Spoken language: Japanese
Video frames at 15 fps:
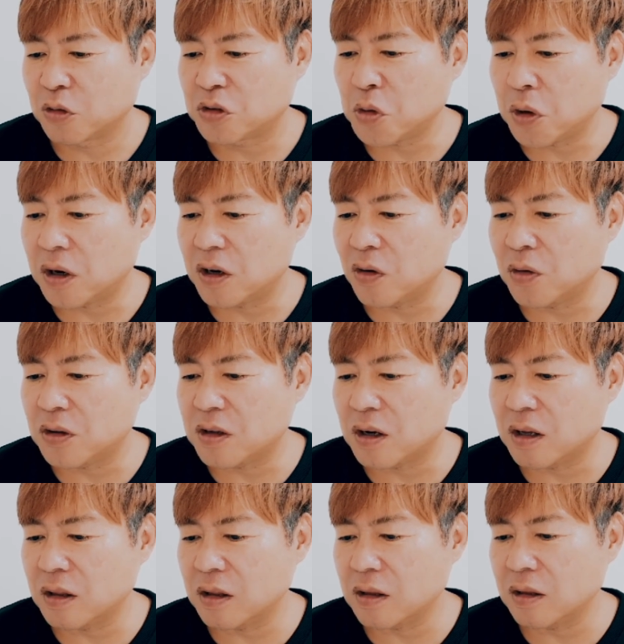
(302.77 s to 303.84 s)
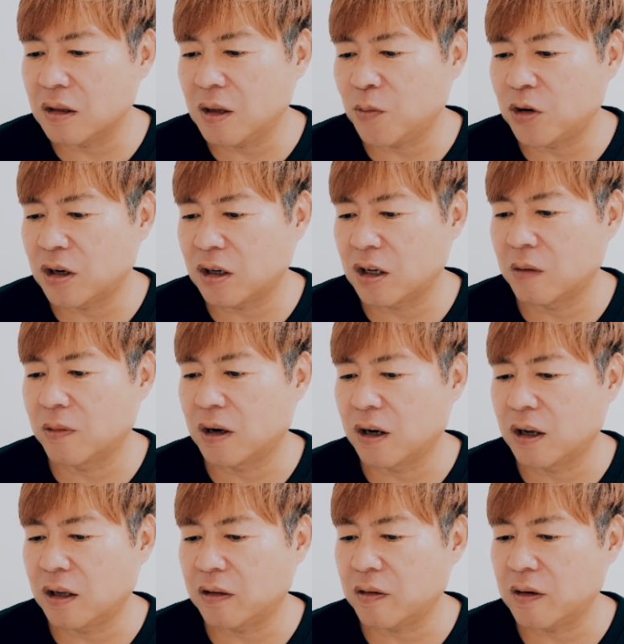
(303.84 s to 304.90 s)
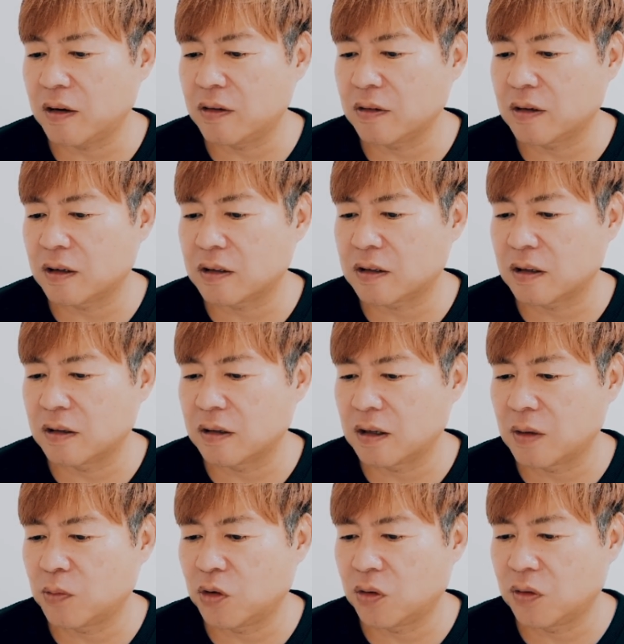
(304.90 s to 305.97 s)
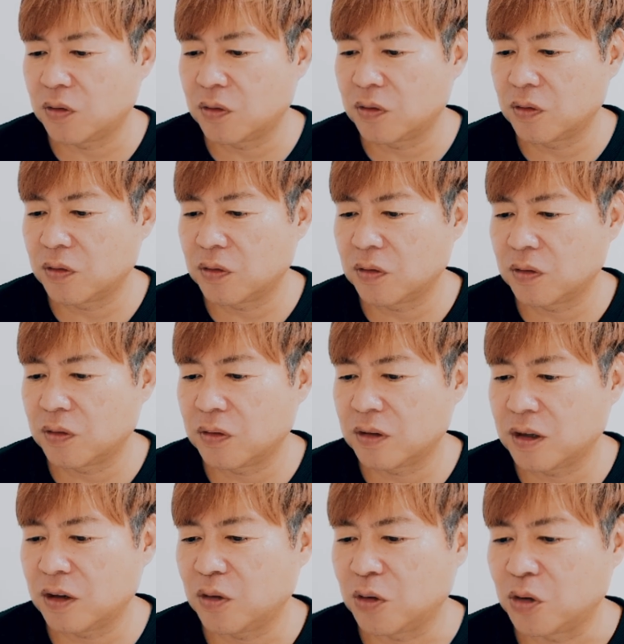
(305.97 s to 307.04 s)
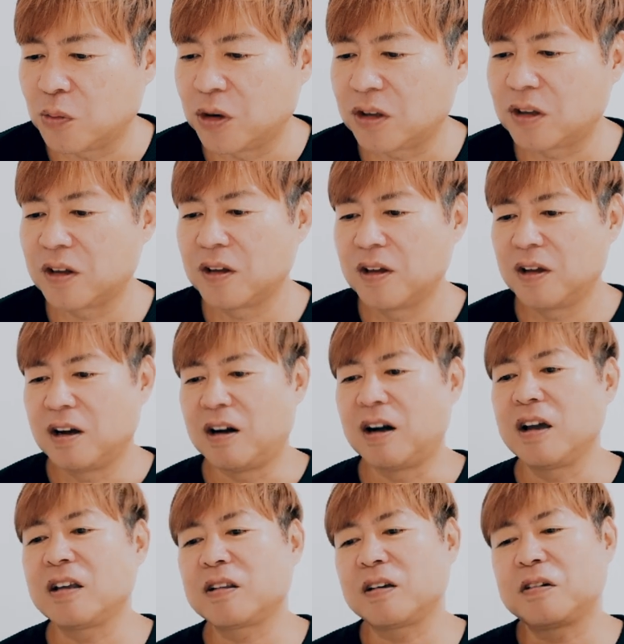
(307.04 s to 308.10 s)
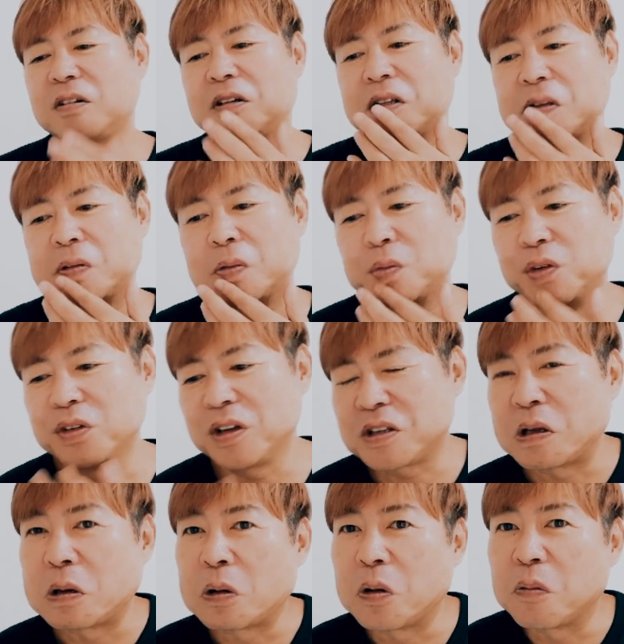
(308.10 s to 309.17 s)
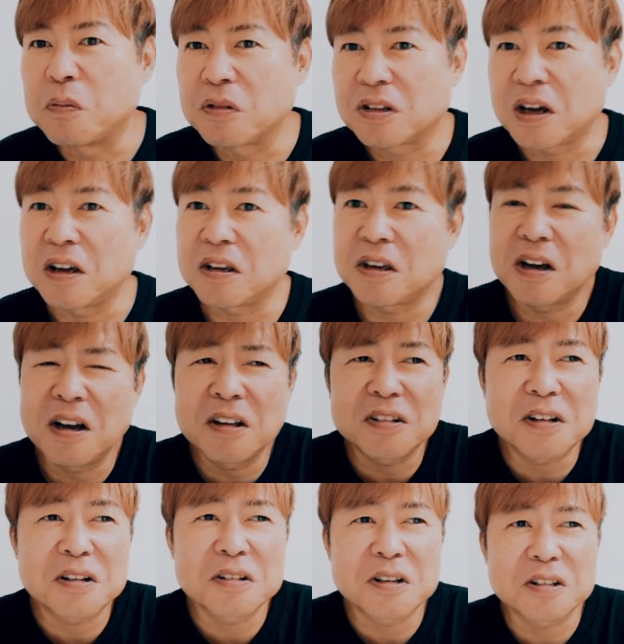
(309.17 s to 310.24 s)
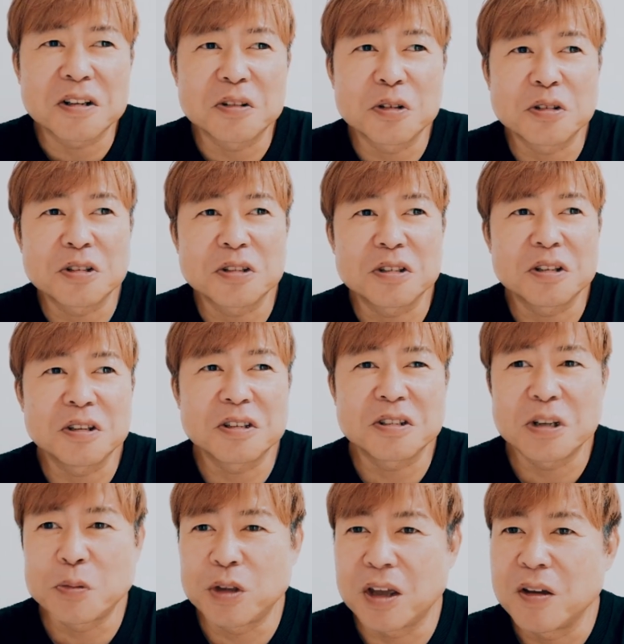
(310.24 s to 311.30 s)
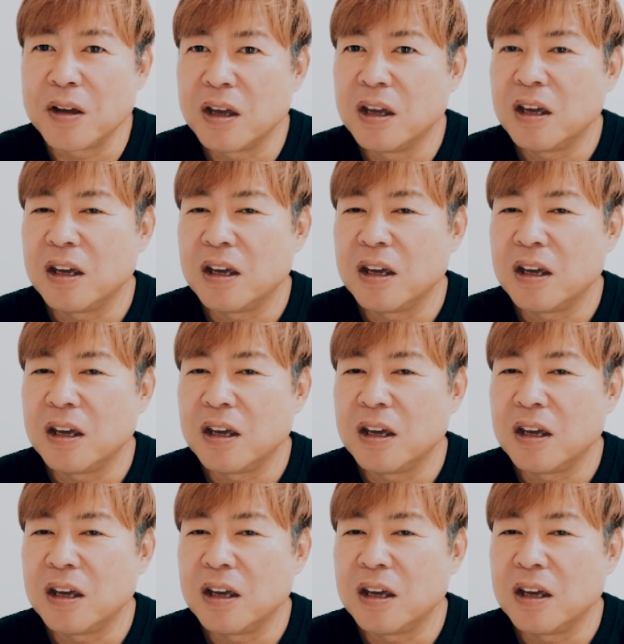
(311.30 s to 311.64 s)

吉岡里帆ちゃんでもなければ、綾瀬はるかちゃんでもないように思えて、綾瀬はるかさんで思い出したんだけど、最近綾瀬はるかさんの CM で、